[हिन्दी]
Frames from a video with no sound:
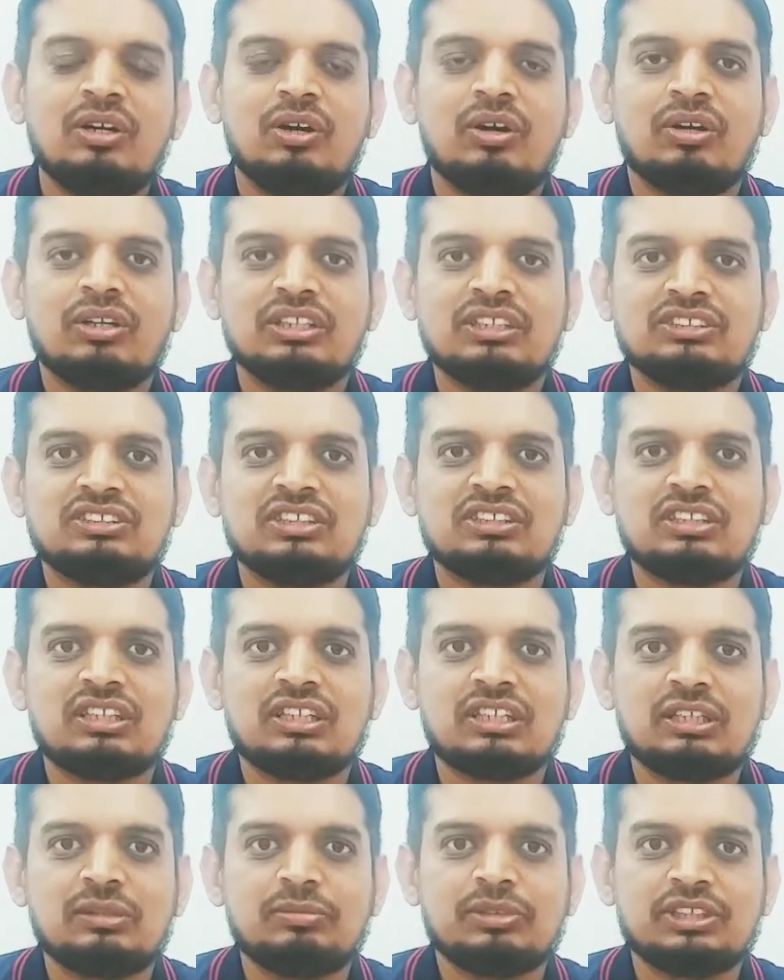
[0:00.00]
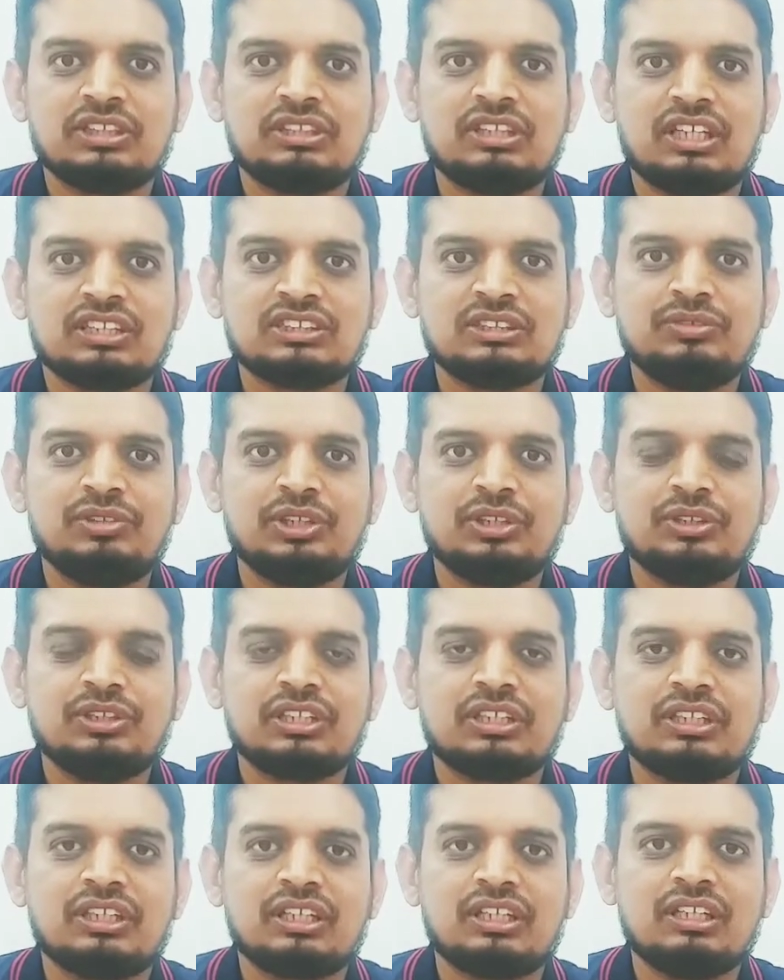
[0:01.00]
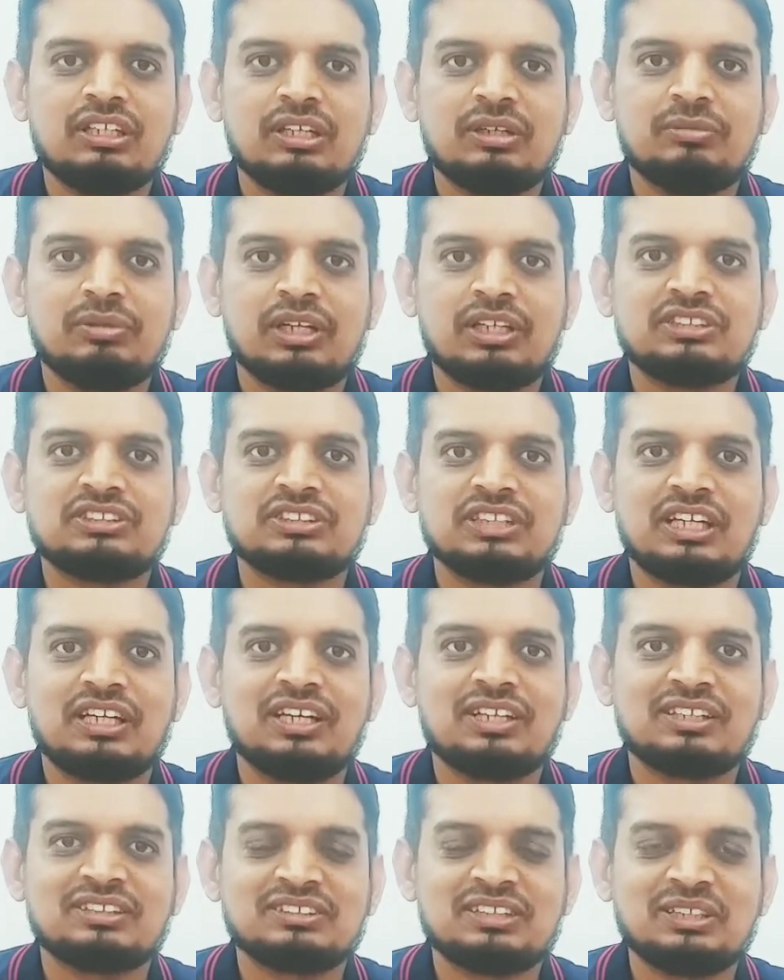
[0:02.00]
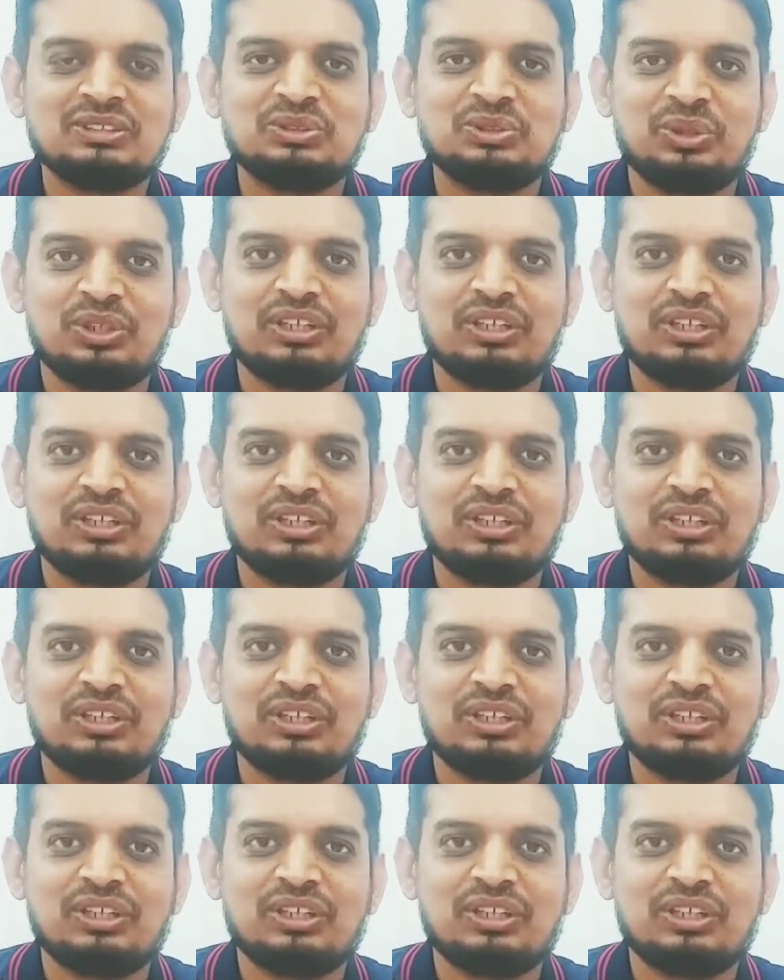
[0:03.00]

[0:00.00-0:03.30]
और इसी तरह की मज़ेदार सी वीडियो देखने के लिए हमारे चैनल के साथ जुड़े